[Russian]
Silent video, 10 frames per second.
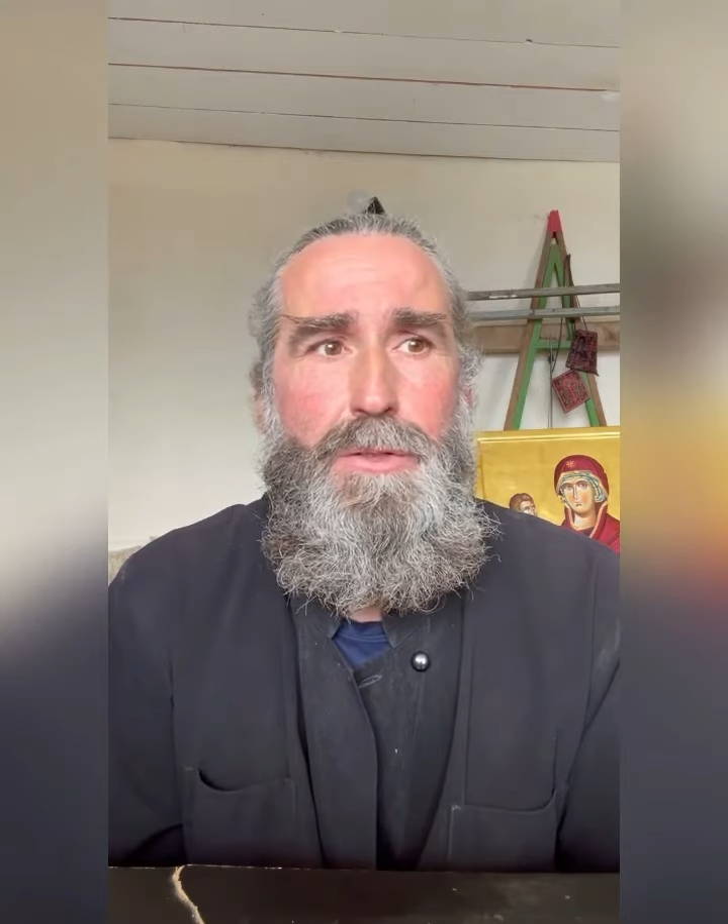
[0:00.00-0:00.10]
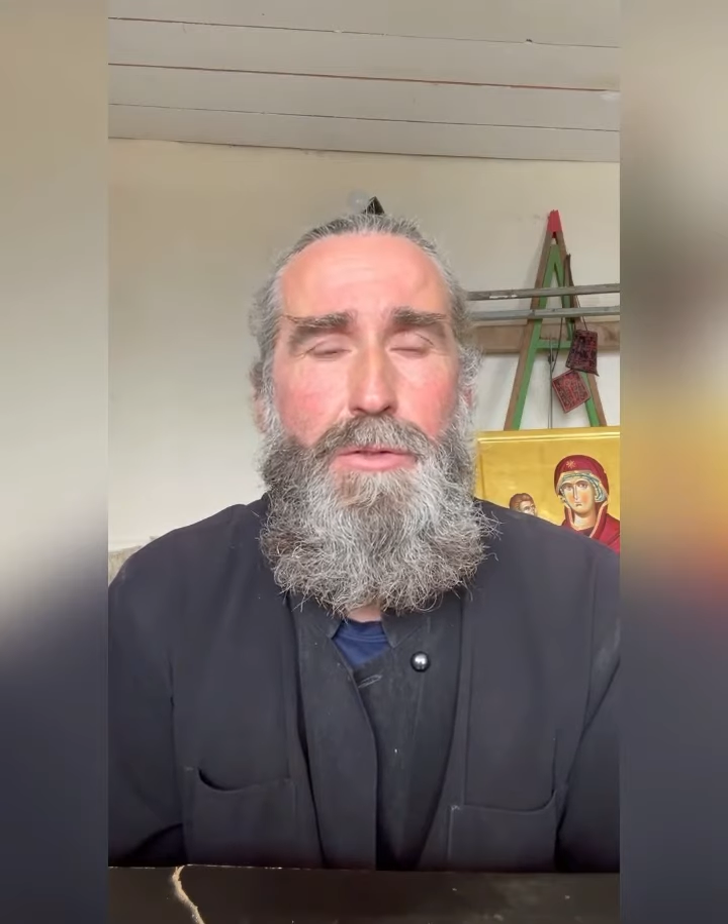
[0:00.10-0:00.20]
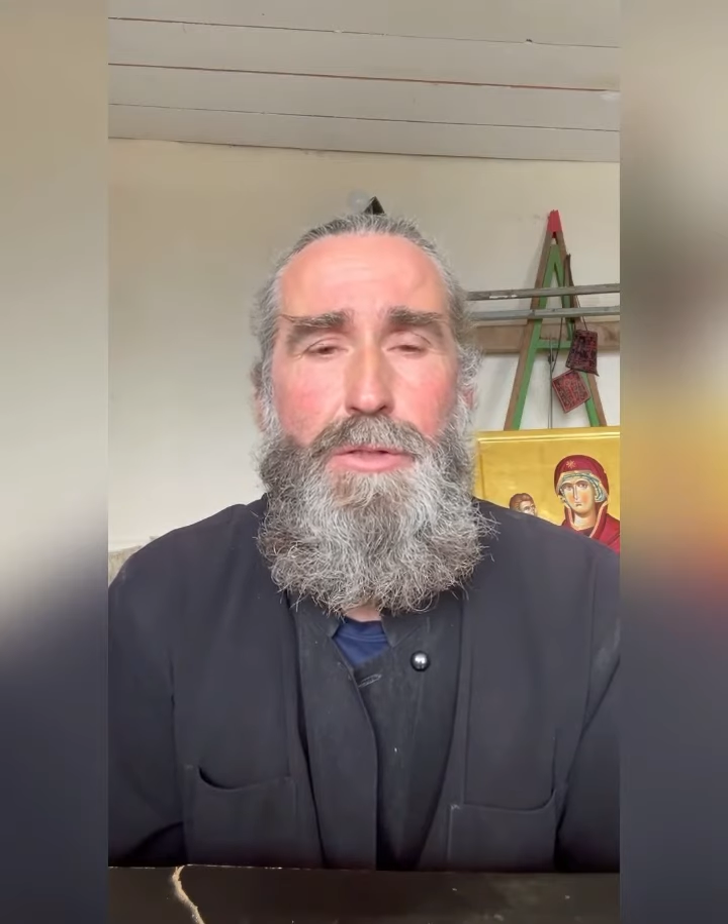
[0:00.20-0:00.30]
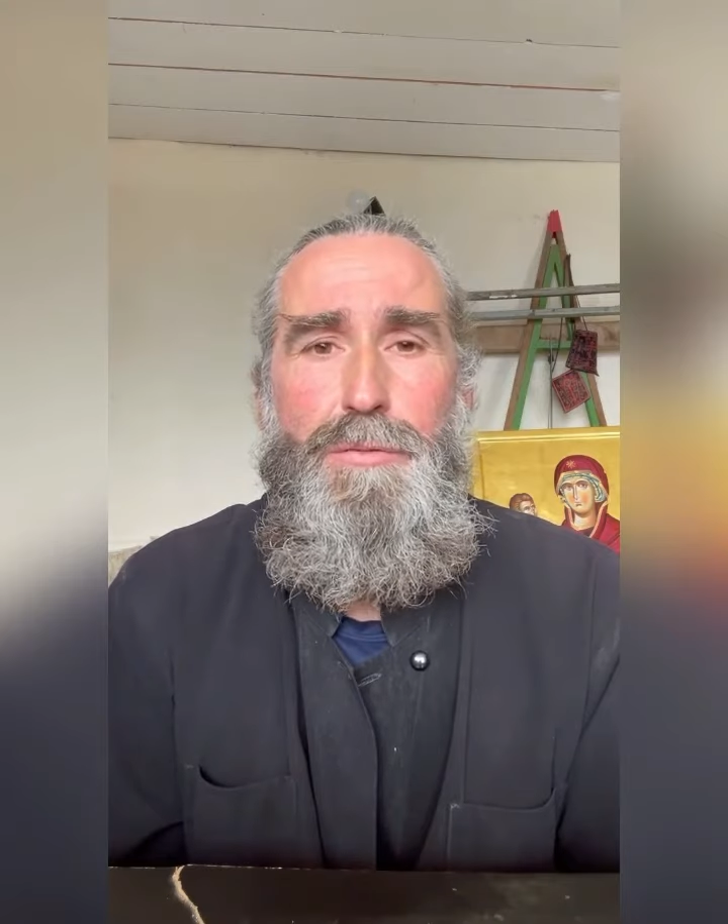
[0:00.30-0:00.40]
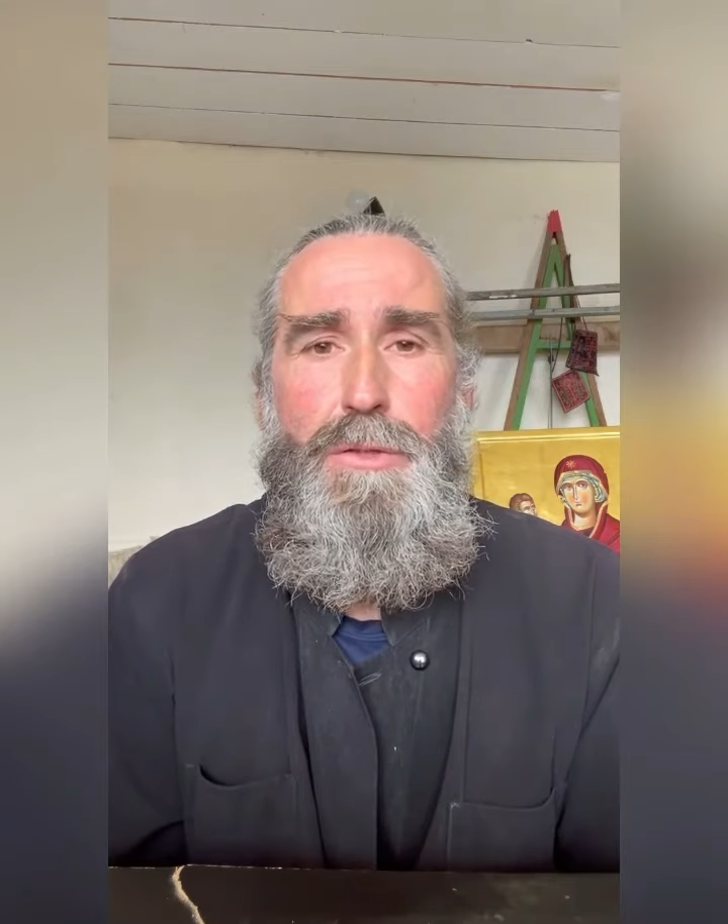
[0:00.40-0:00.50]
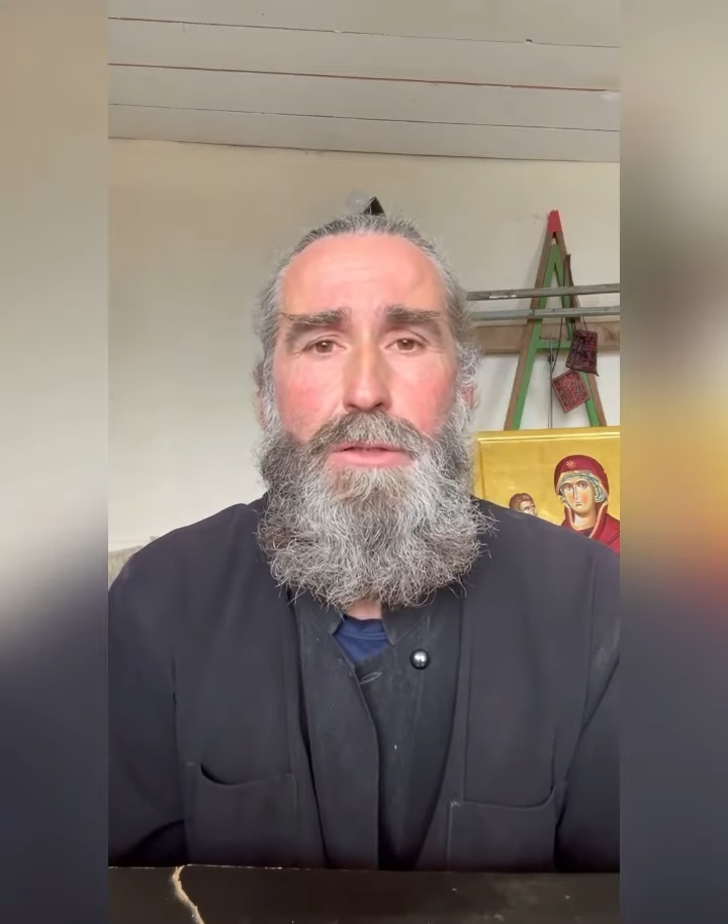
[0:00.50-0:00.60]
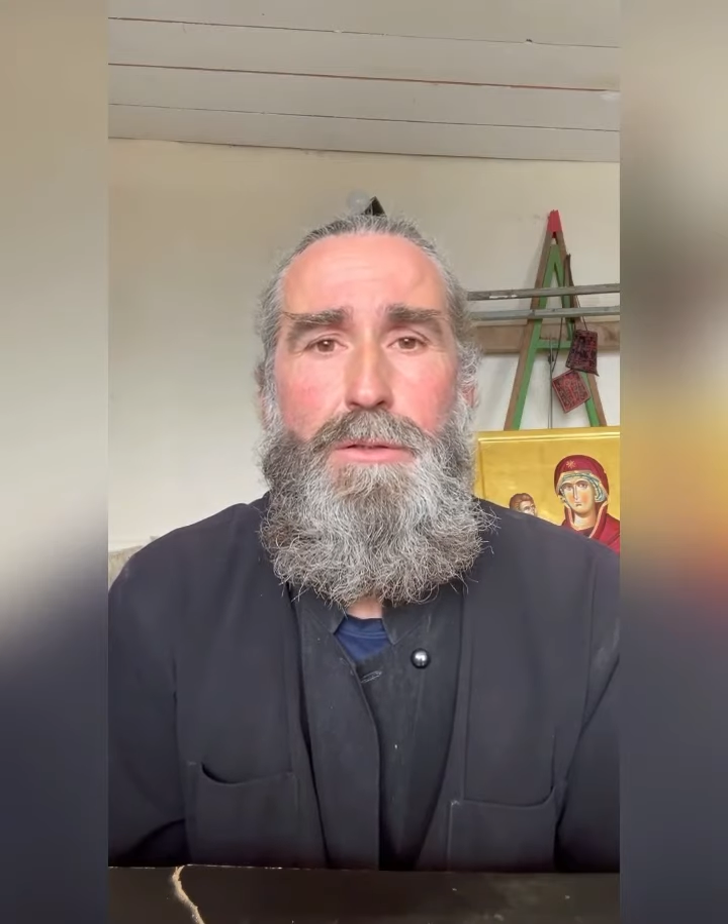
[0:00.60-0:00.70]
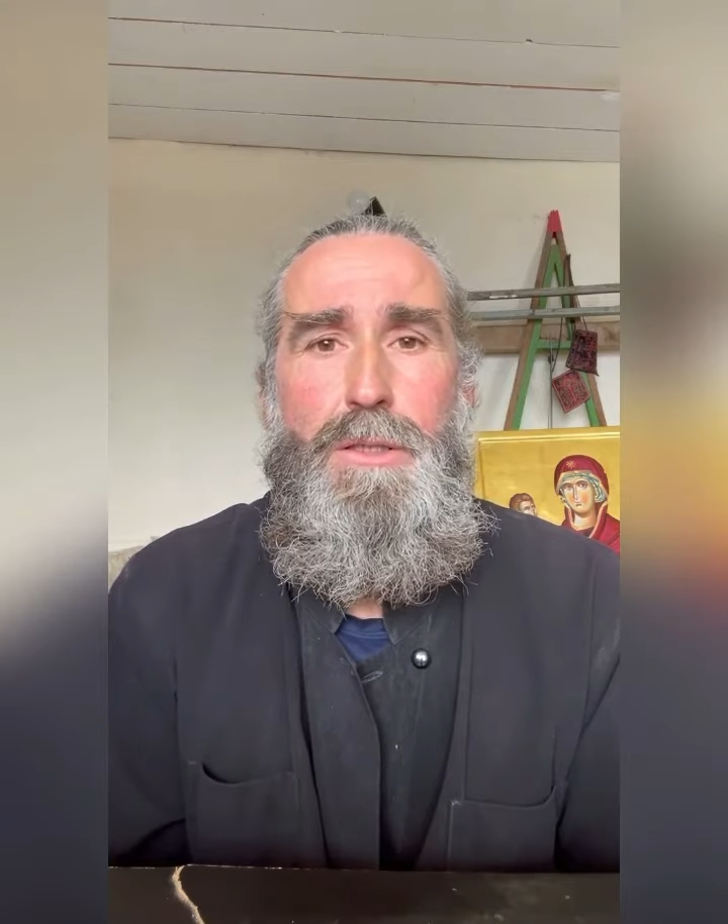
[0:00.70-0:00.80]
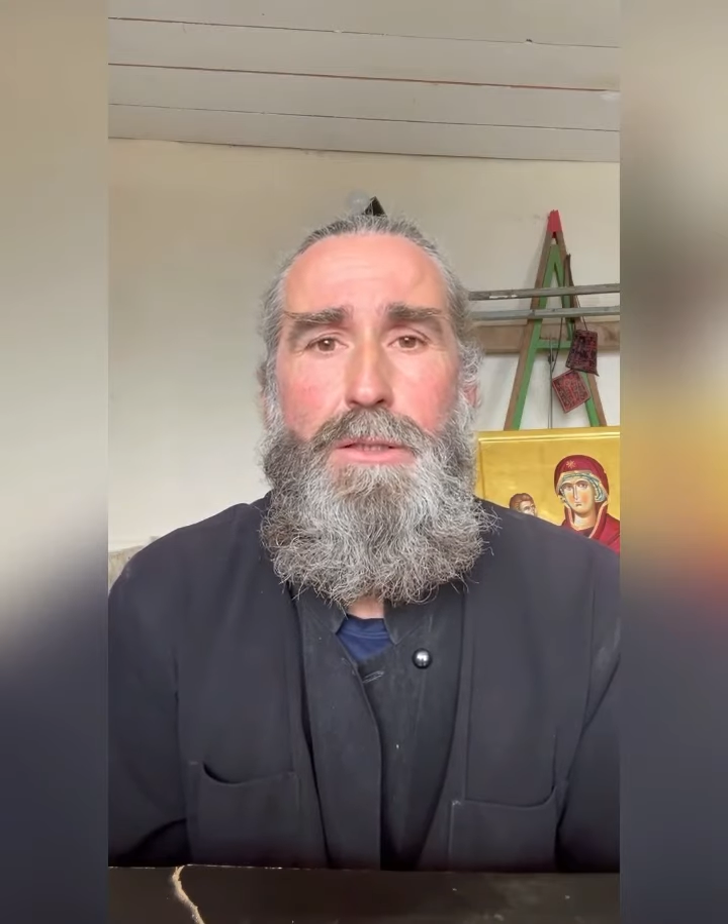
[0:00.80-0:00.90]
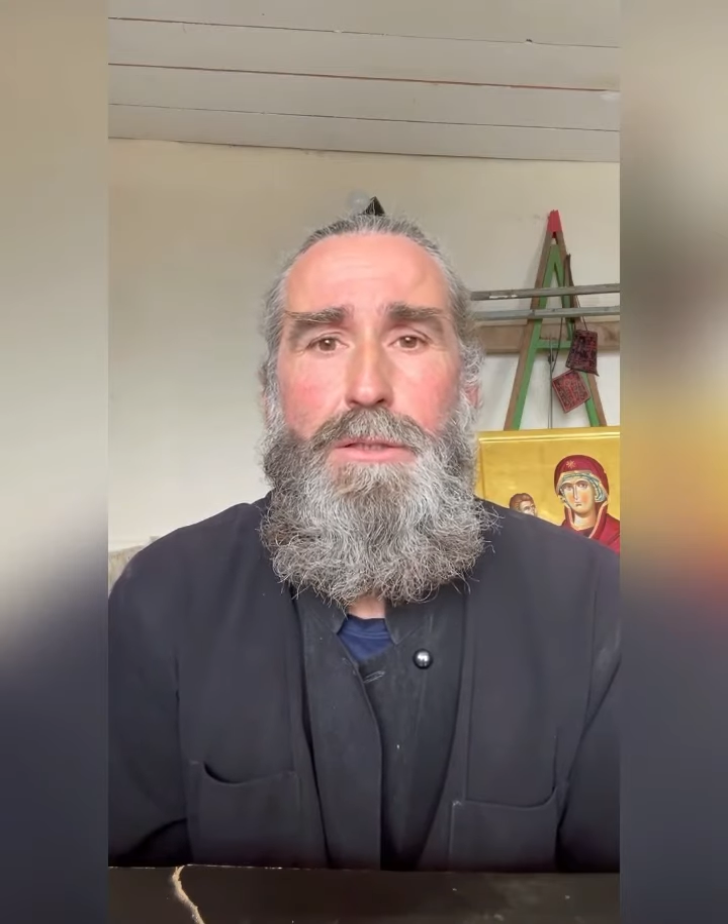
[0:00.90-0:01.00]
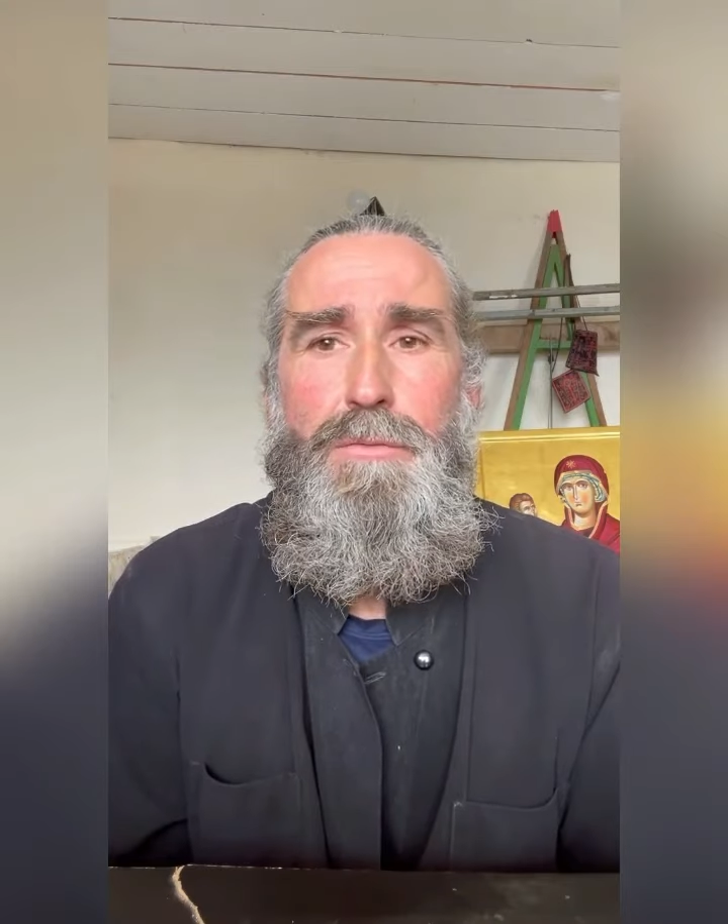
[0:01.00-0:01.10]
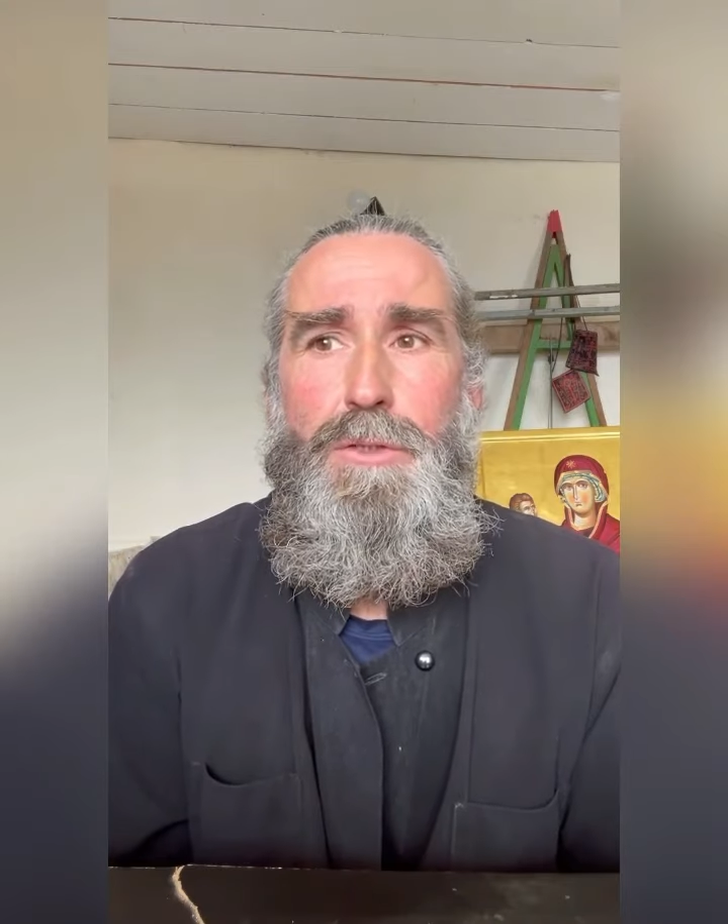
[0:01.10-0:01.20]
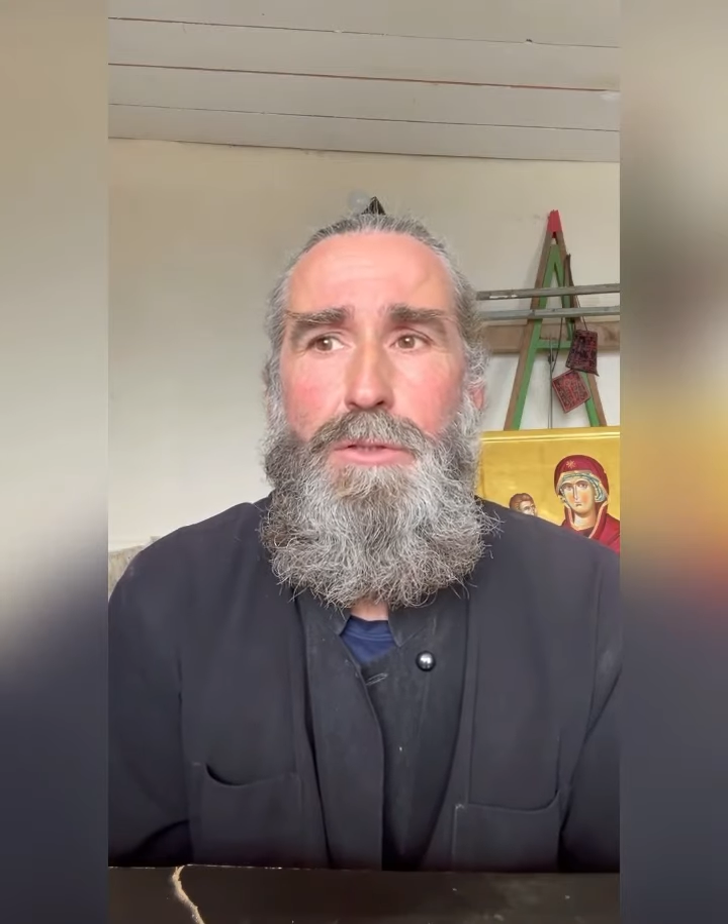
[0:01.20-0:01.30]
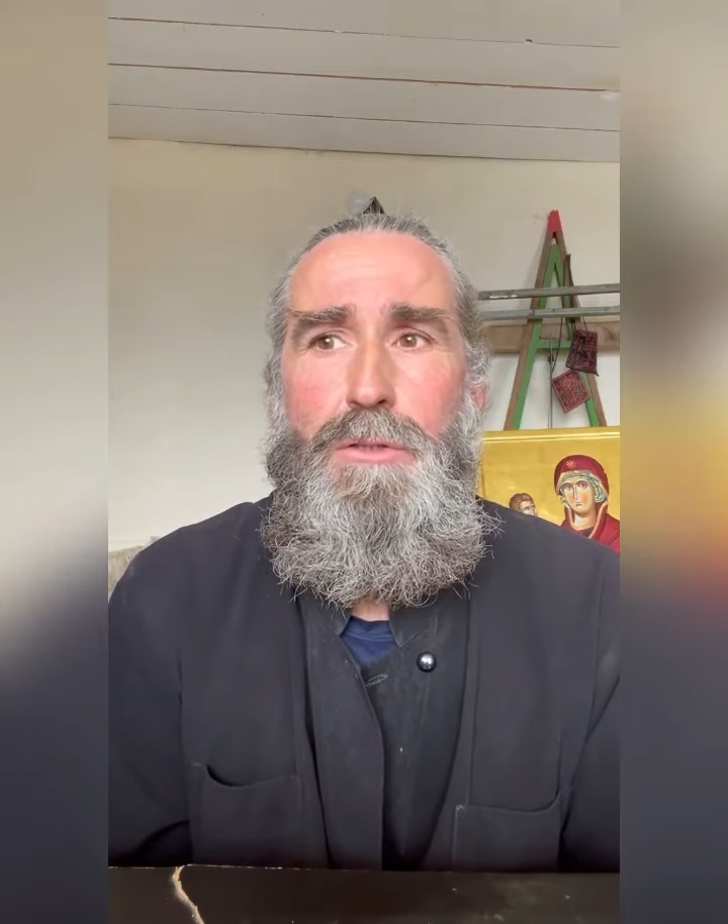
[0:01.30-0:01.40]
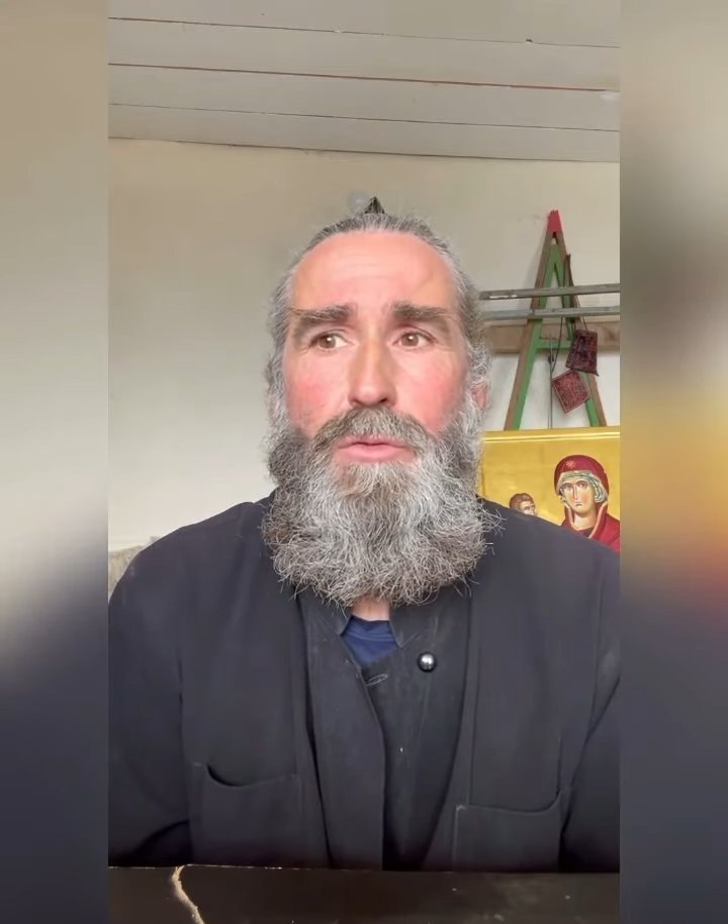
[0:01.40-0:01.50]
сертификаты так и не
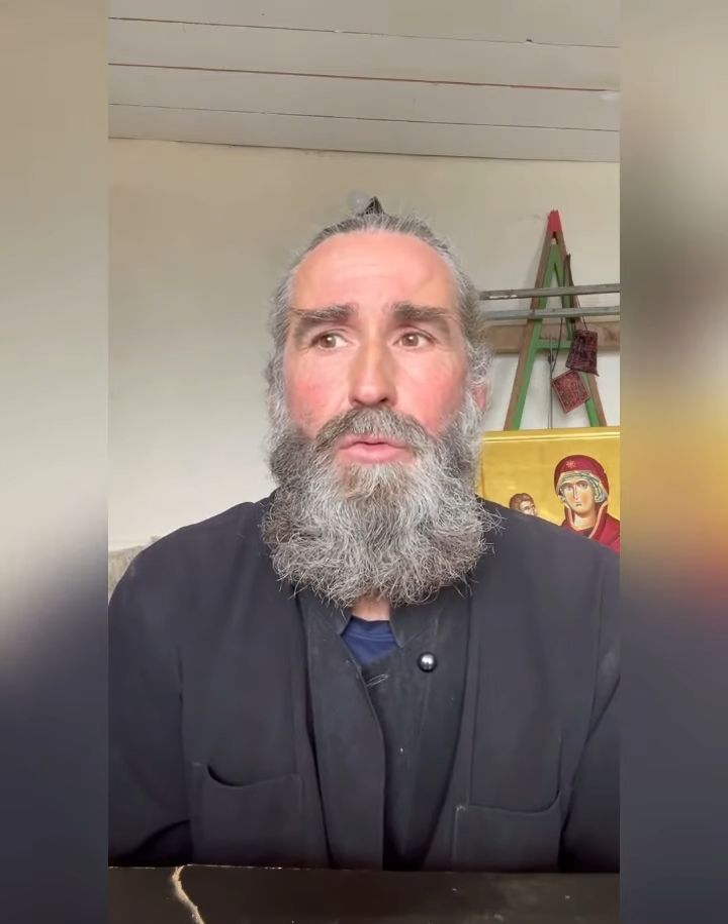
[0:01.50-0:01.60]
выслал,